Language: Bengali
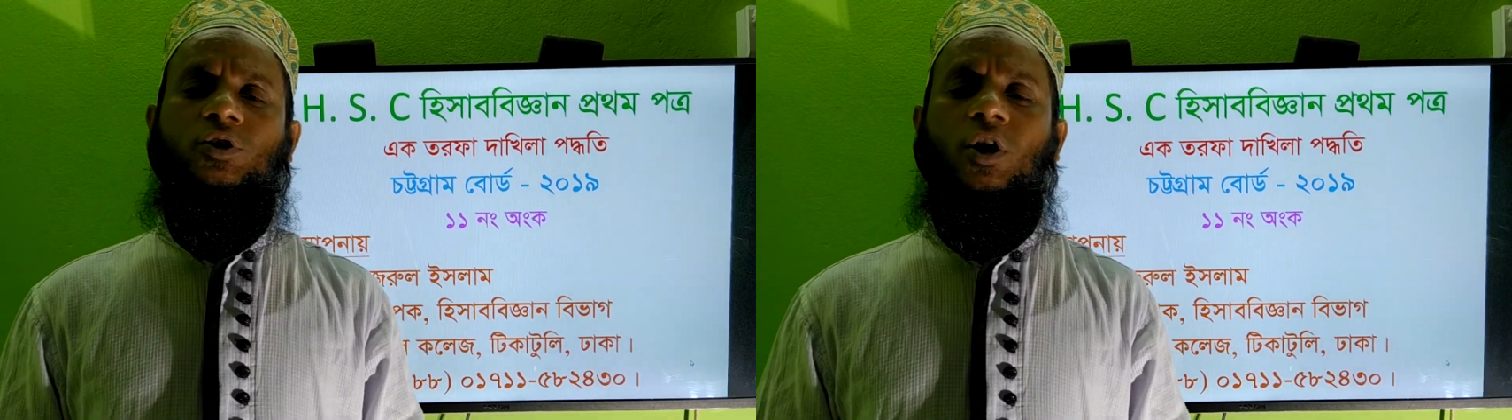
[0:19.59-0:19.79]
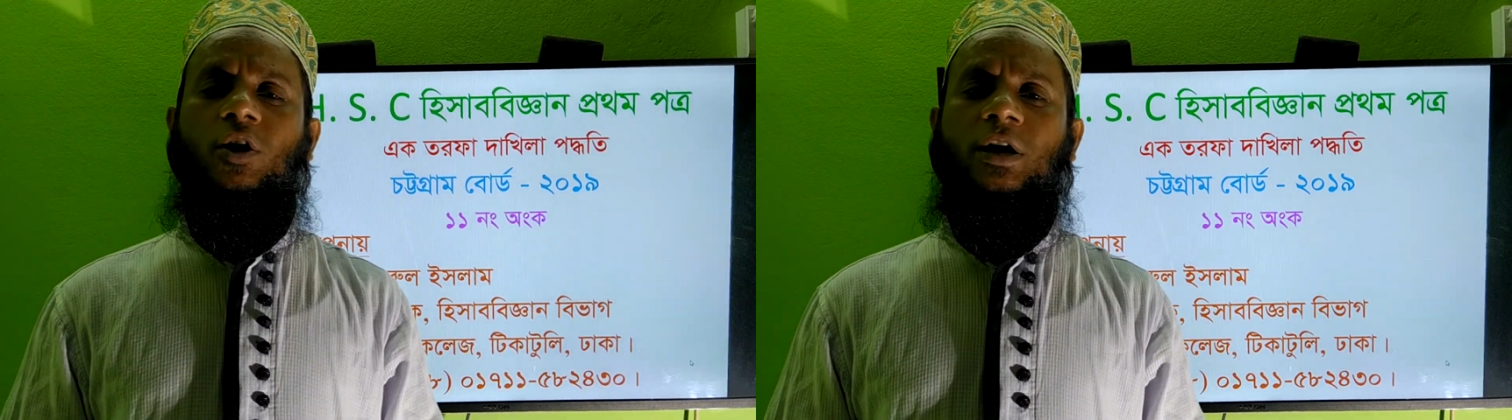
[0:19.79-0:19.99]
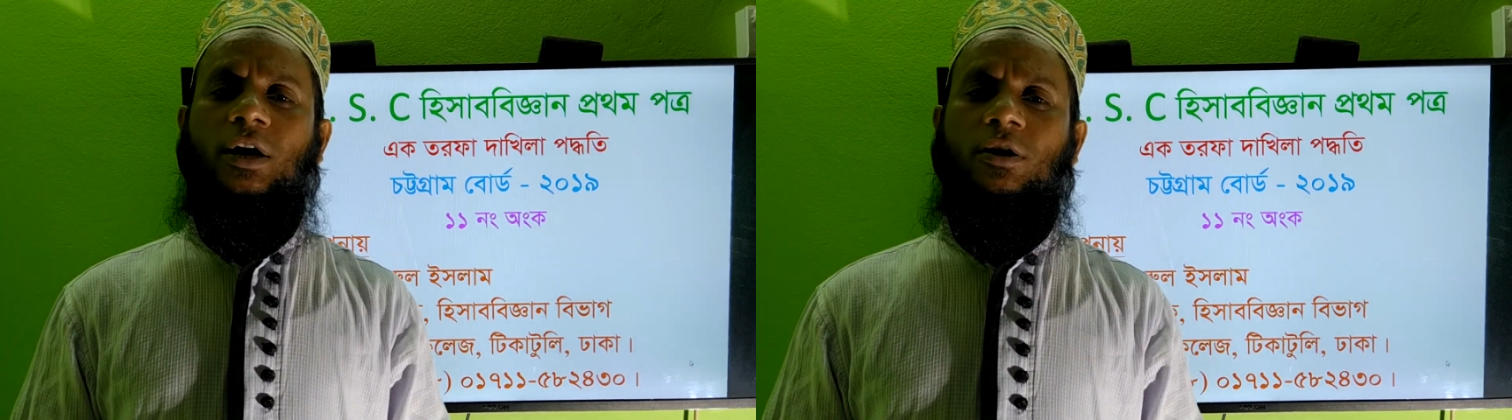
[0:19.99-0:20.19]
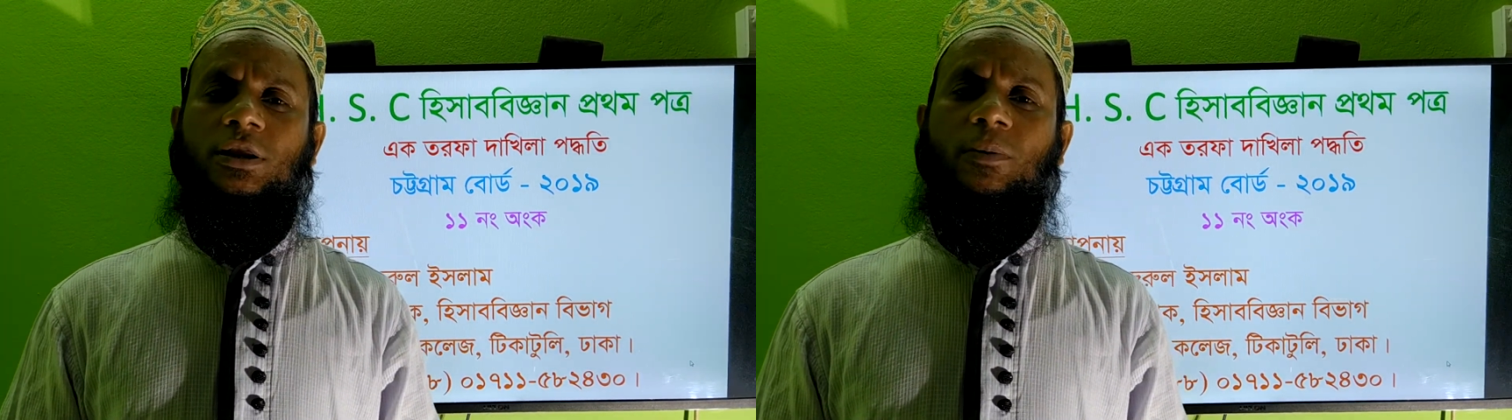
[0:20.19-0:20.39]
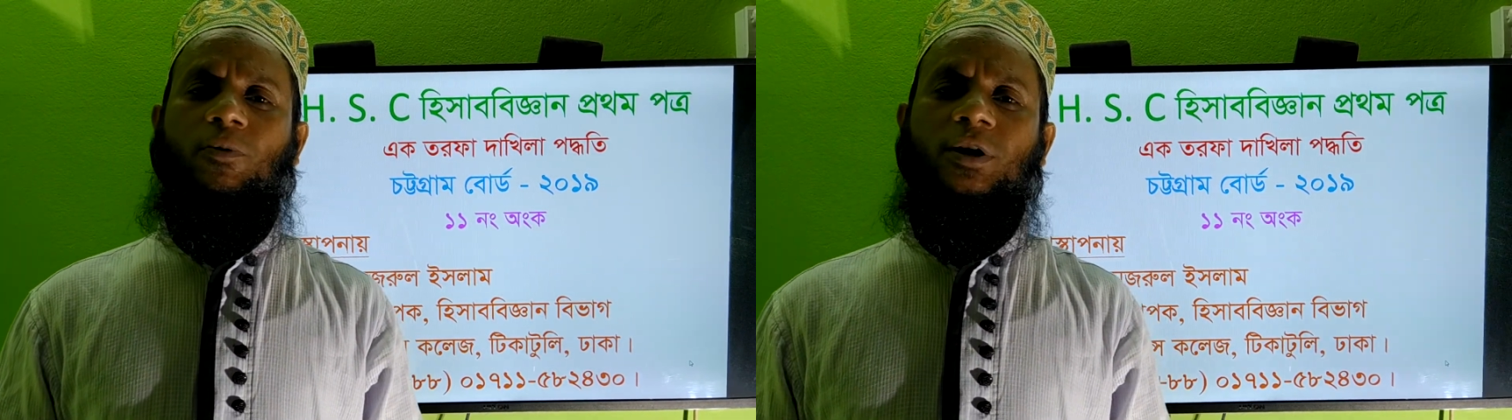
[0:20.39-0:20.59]
সহকারী
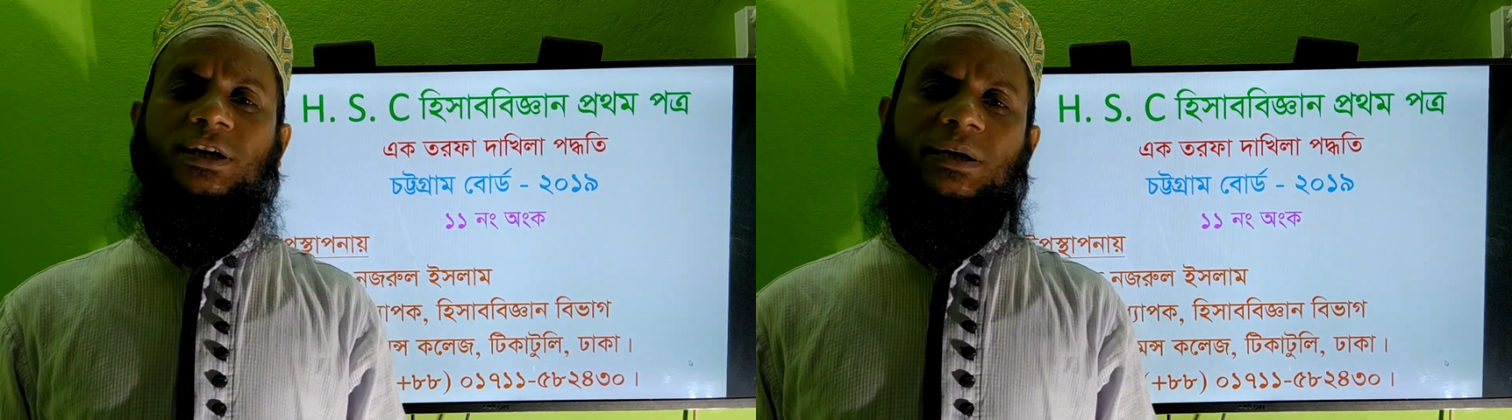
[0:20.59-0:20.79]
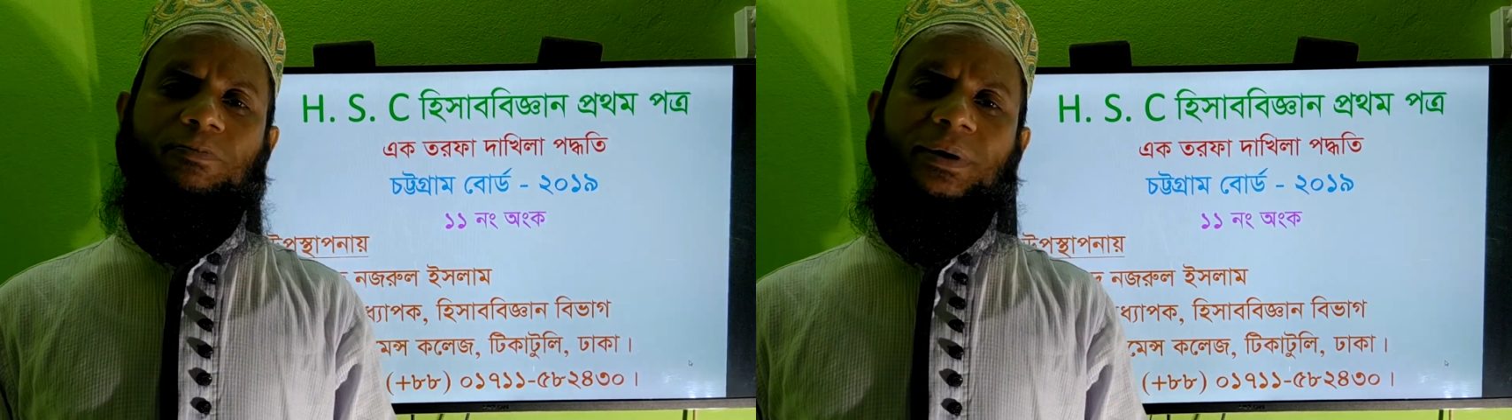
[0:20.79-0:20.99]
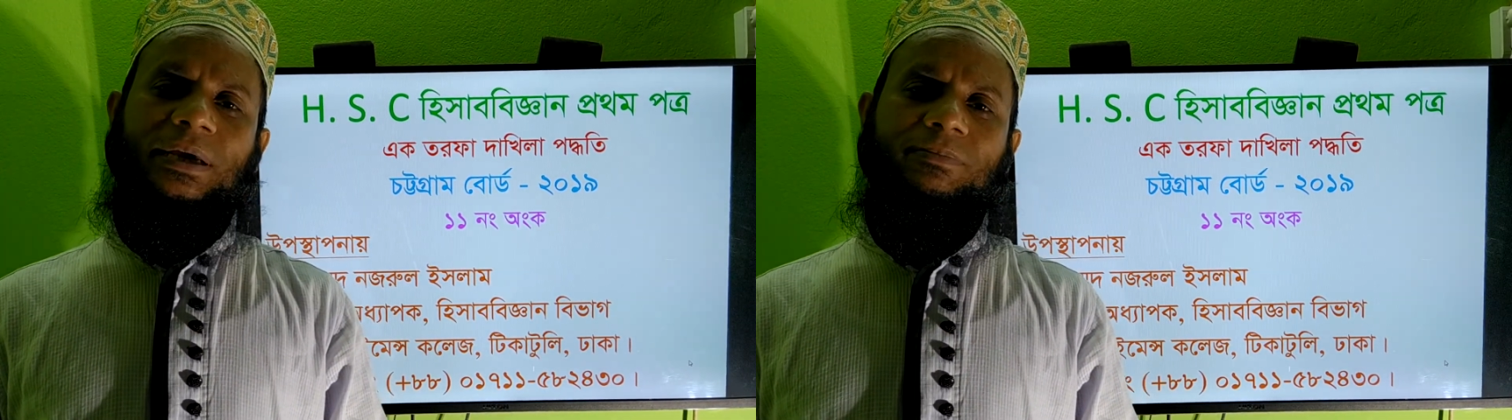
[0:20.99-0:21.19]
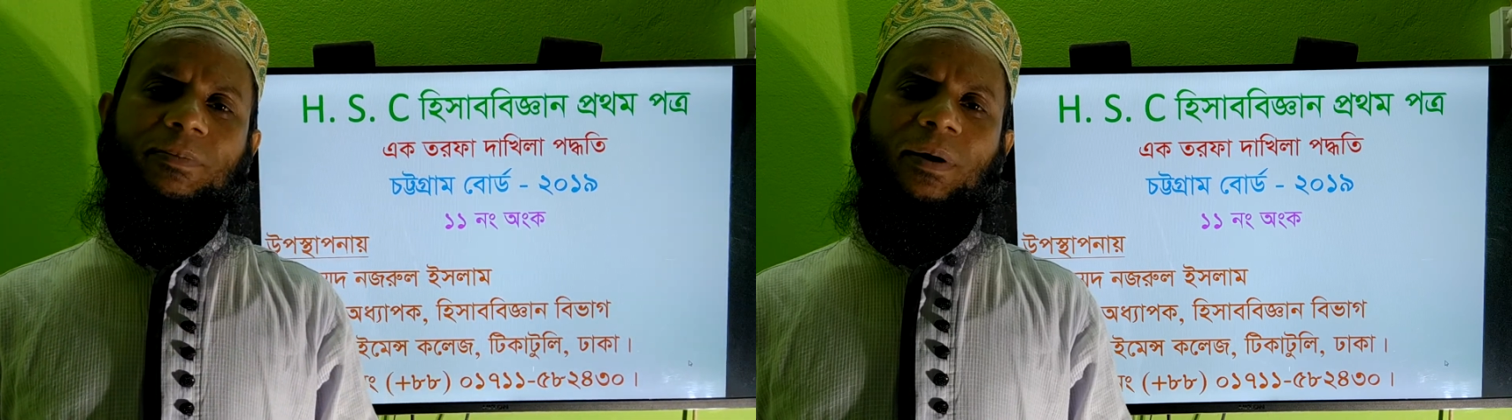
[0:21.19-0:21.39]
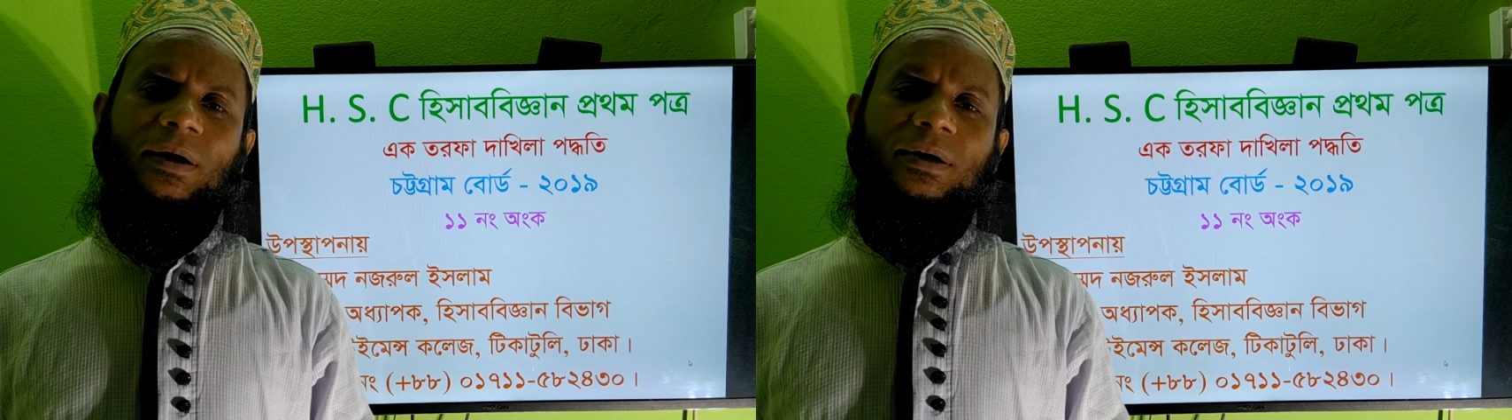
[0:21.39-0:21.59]
অধ্যাপক হিসাব বিজ্ঞান
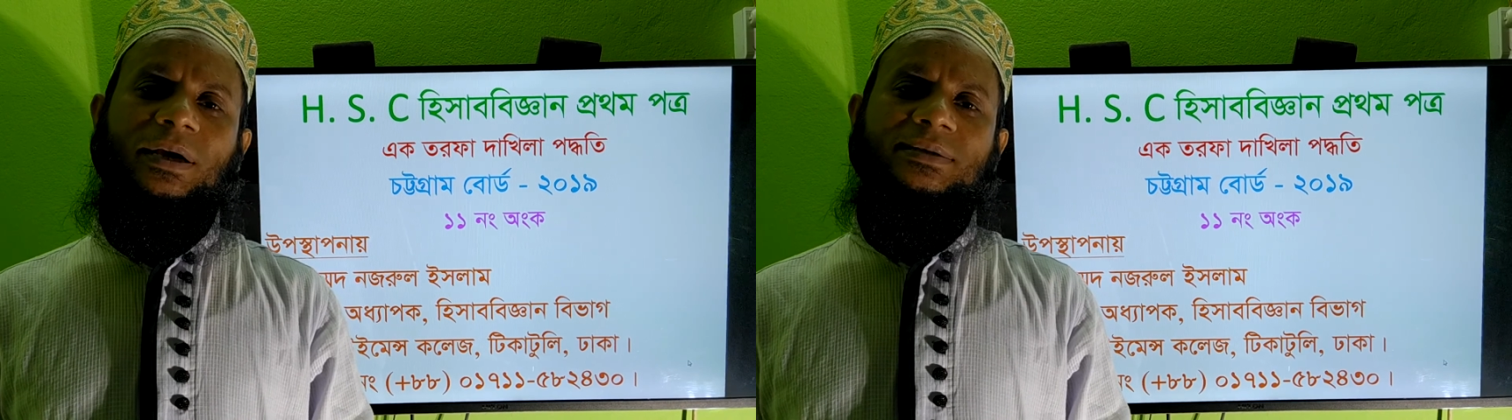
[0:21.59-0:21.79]
বিভাগ